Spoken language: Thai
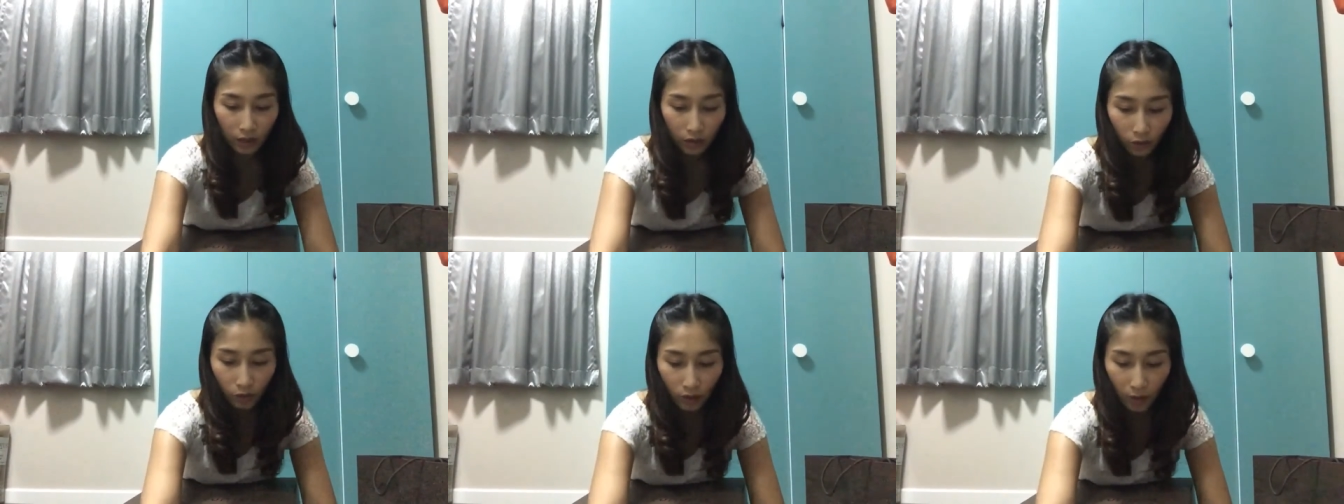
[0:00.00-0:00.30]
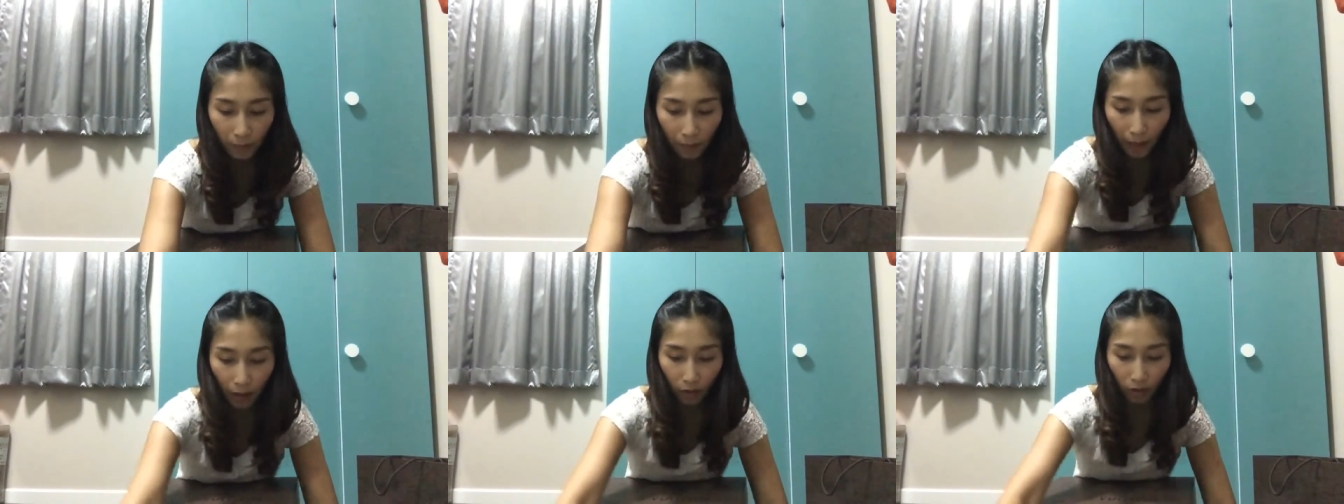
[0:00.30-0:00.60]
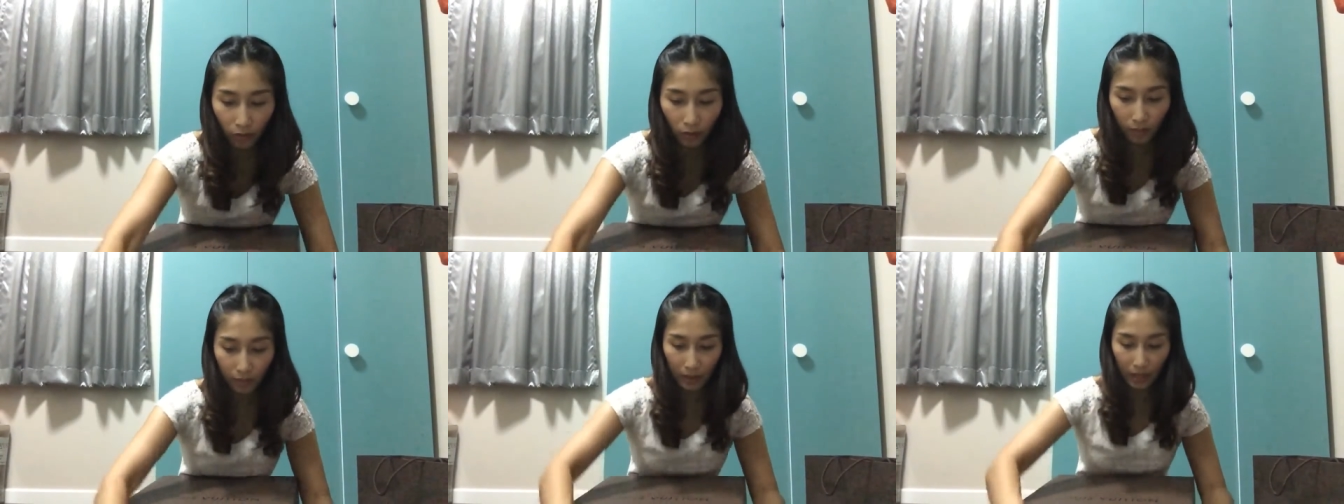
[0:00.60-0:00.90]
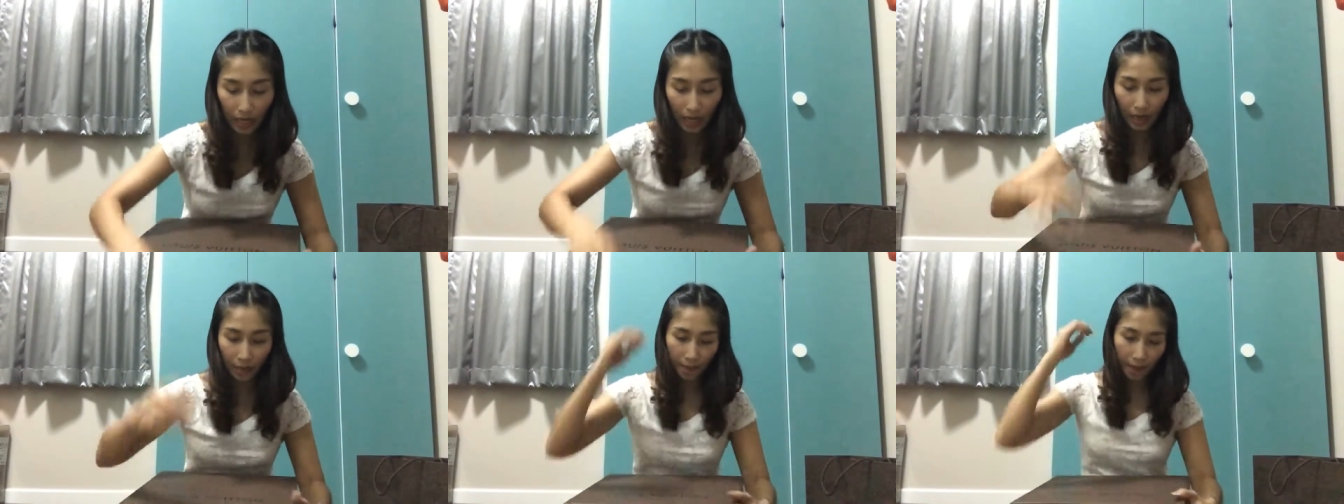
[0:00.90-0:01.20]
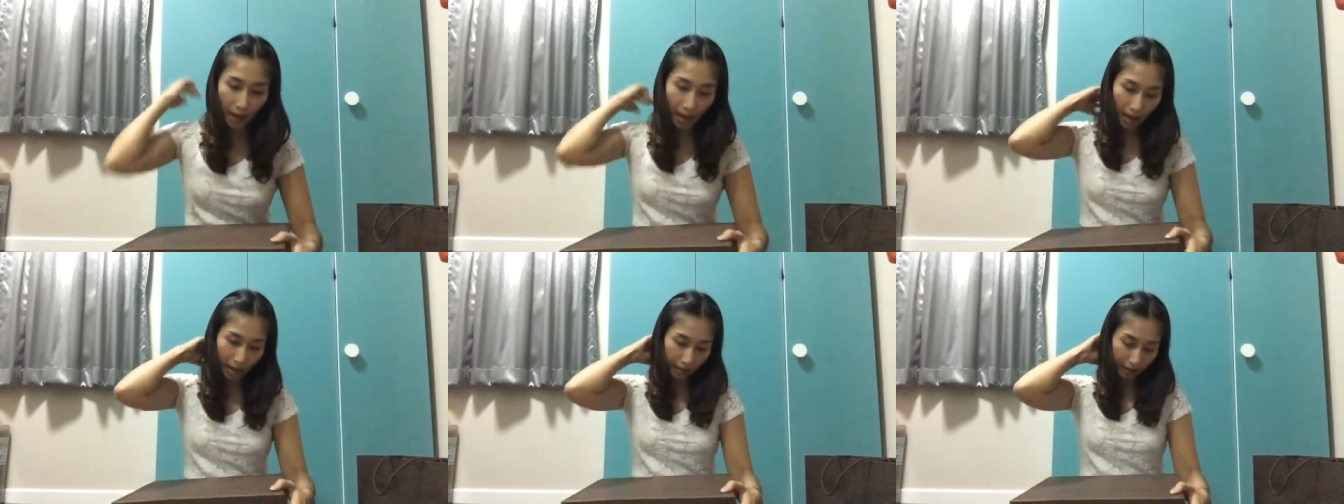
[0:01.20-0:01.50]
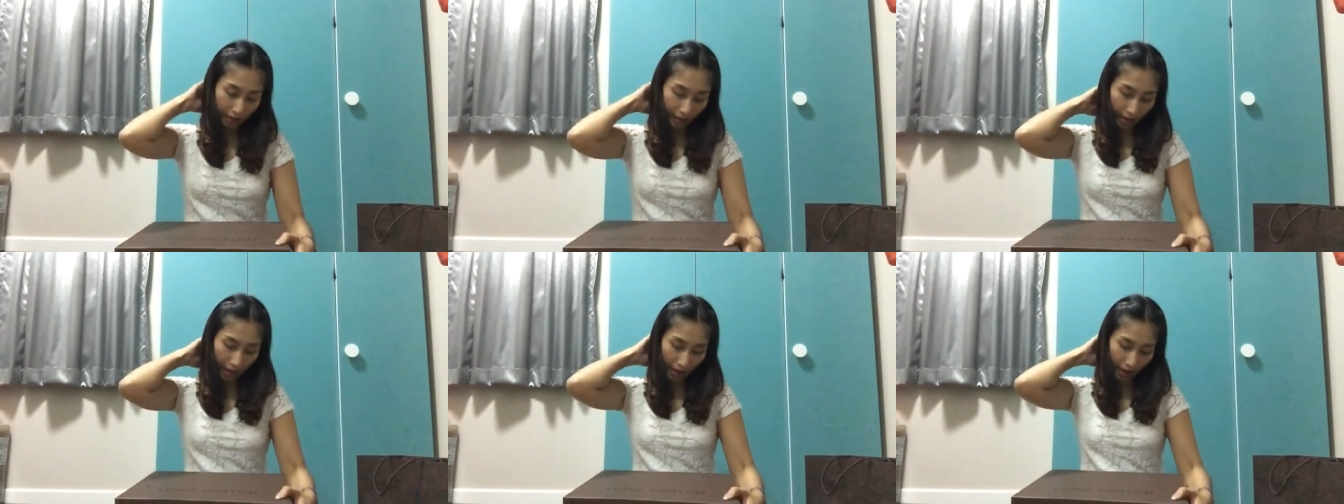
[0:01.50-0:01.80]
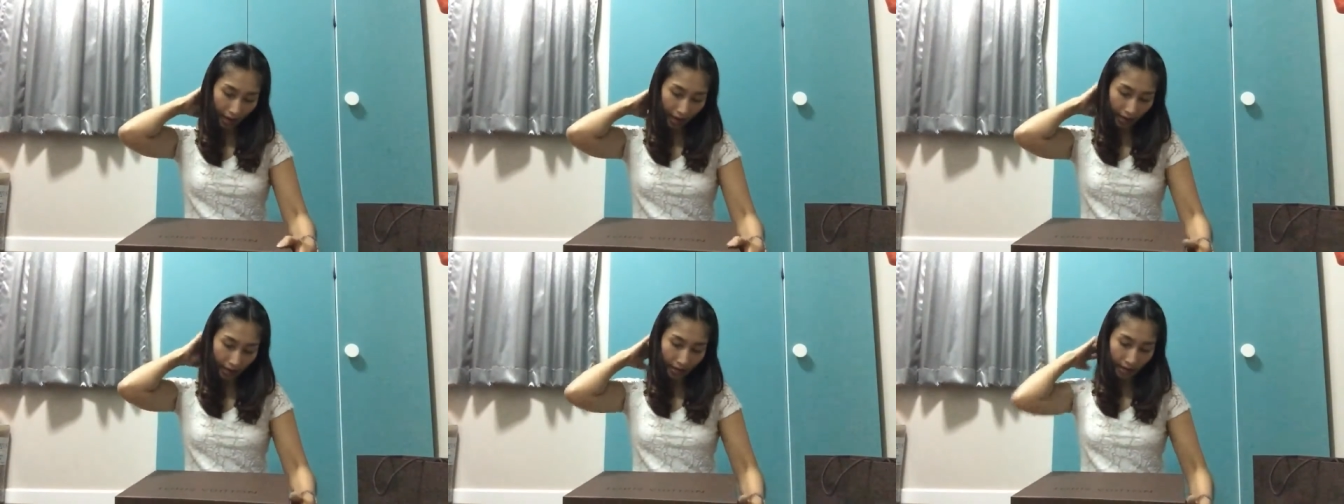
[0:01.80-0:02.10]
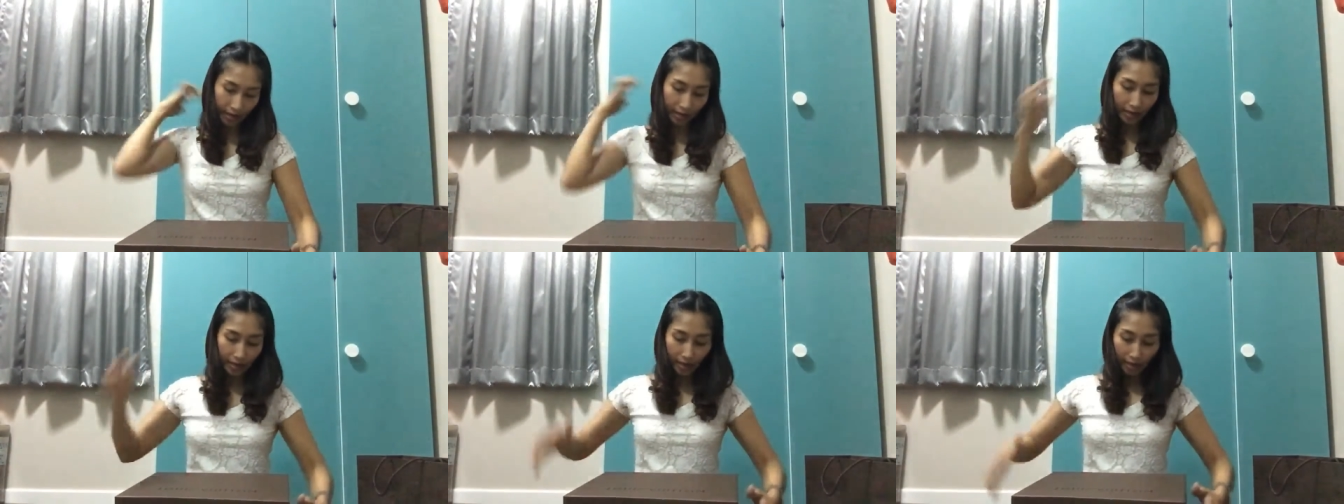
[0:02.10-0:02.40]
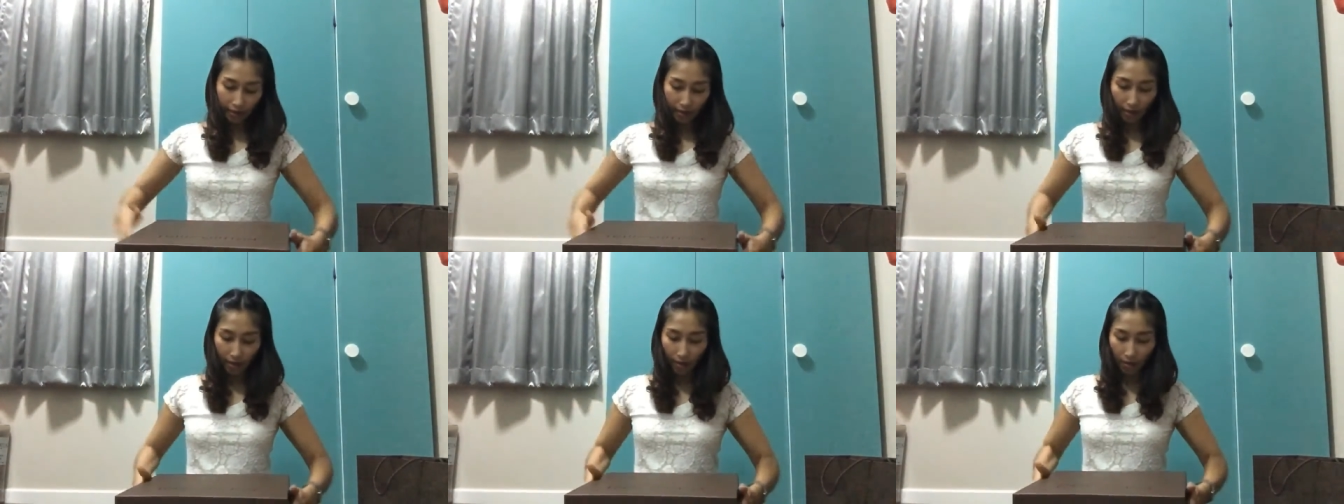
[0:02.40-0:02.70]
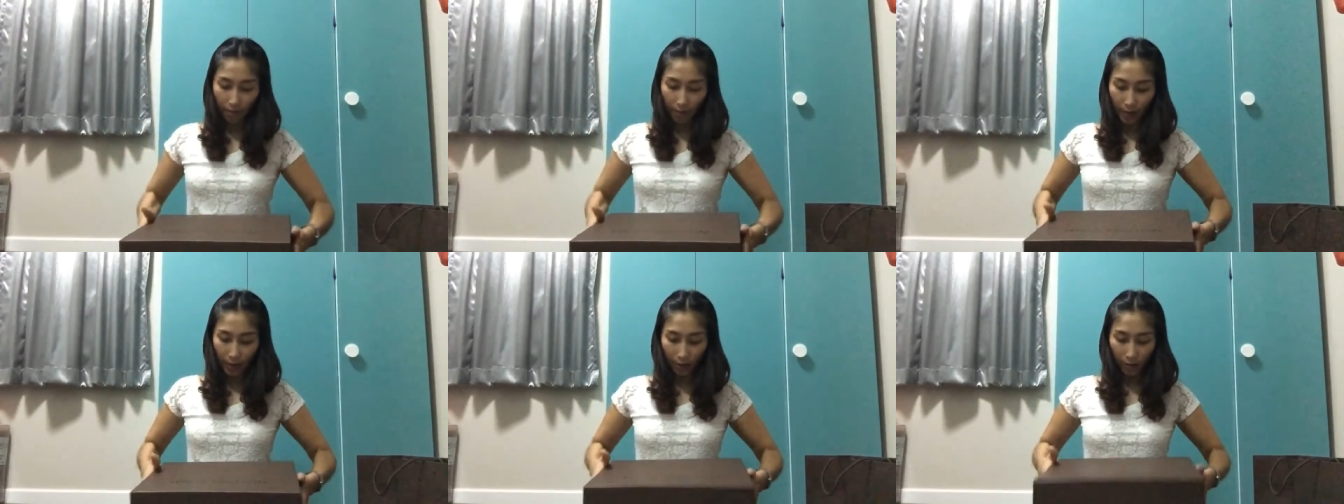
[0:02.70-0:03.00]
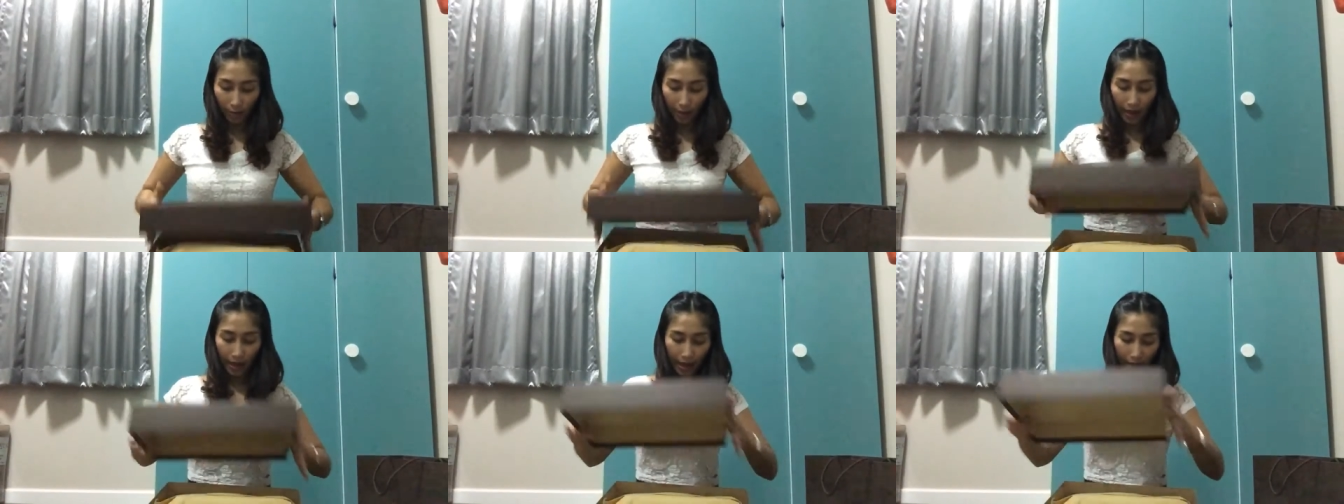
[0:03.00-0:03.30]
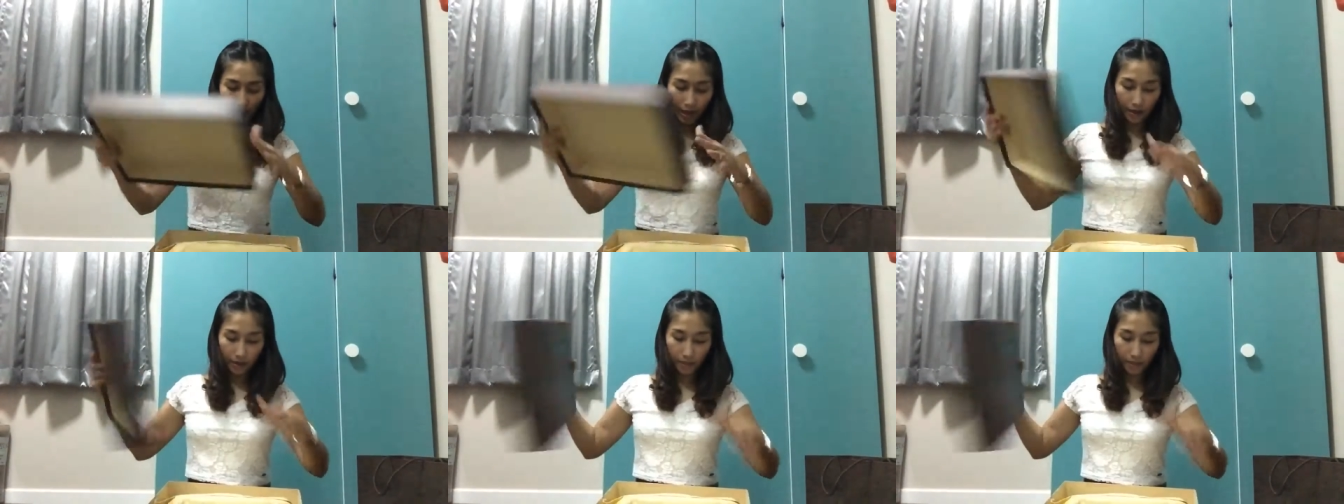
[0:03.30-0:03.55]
ตัวกระเป๋าเรามีอะไรบ้างนะคะก็เปิดออกมา